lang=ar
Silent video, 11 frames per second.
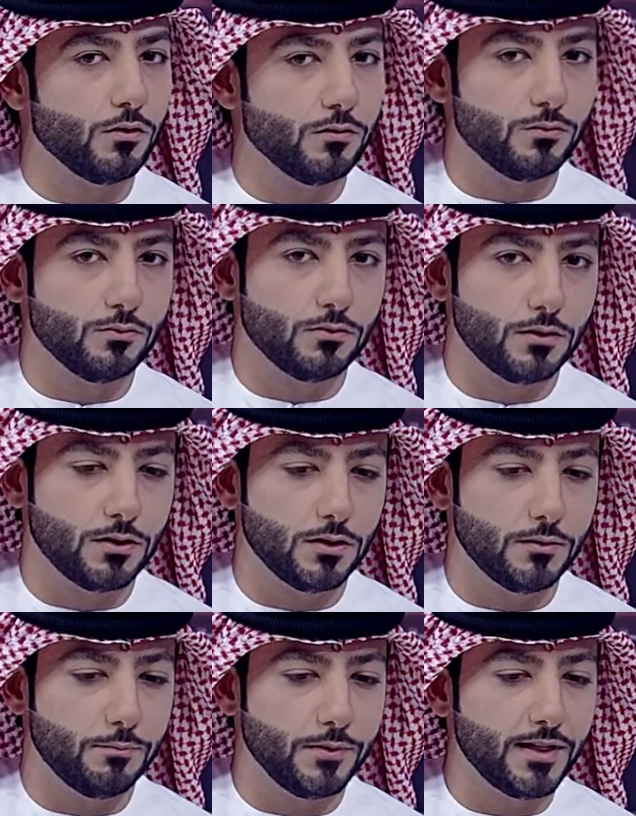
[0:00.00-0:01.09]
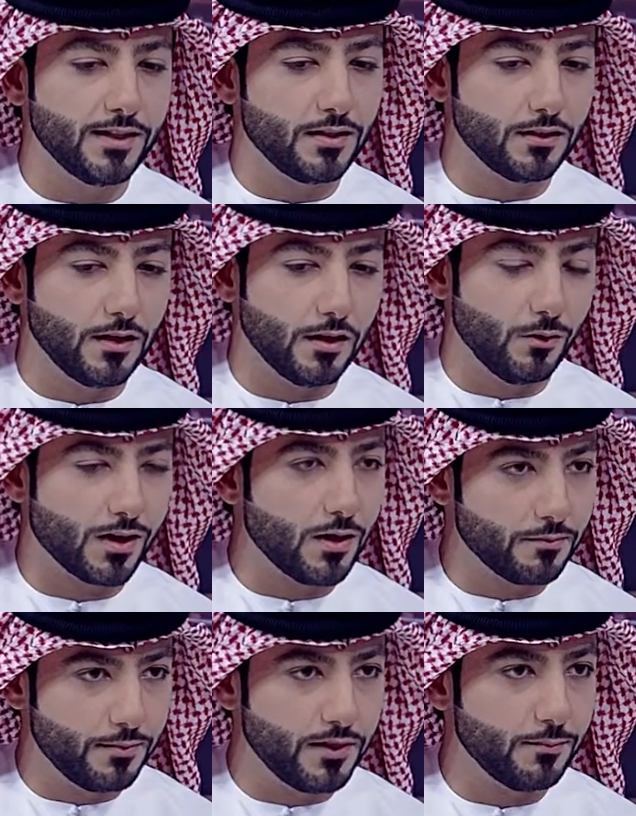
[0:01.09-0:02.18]
وبديت
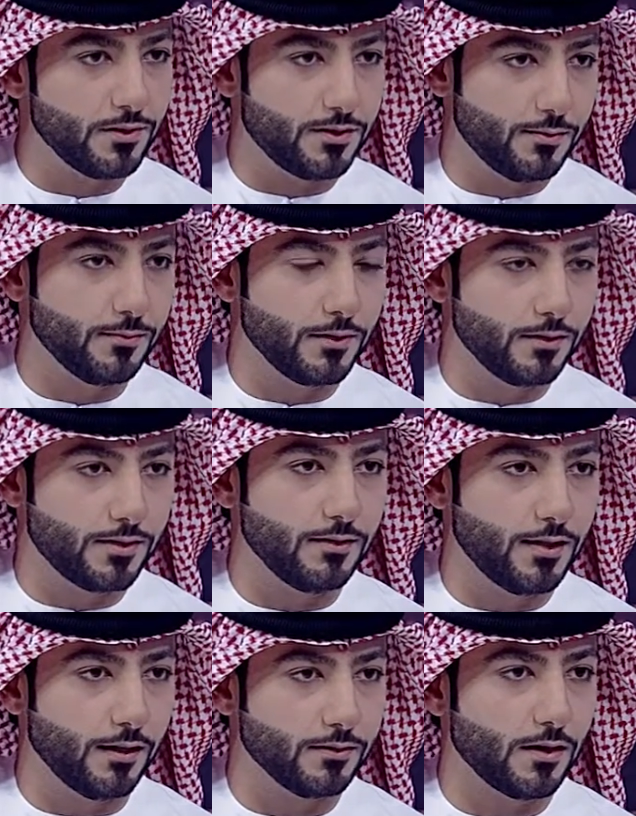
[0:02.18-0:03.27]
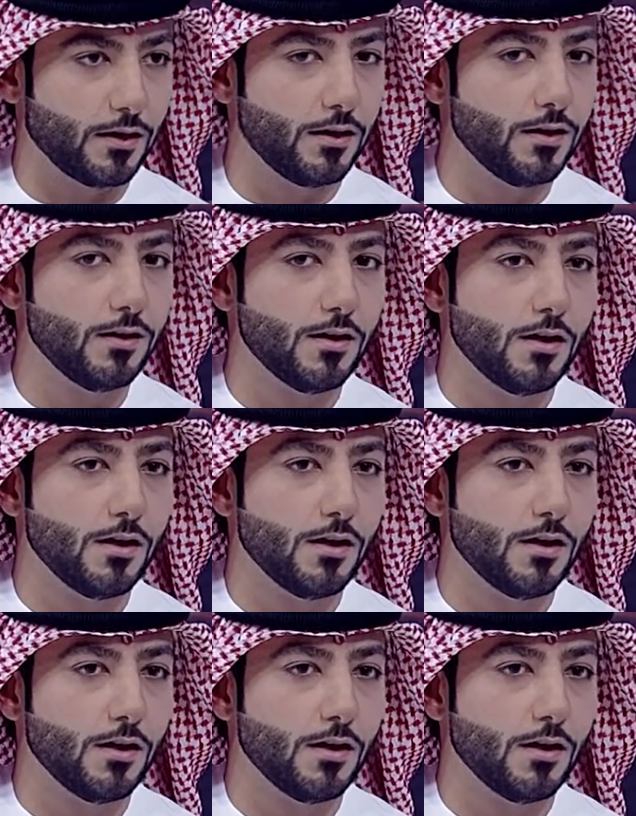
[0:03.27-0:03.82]
الاكونت بدا من من سنتين صار له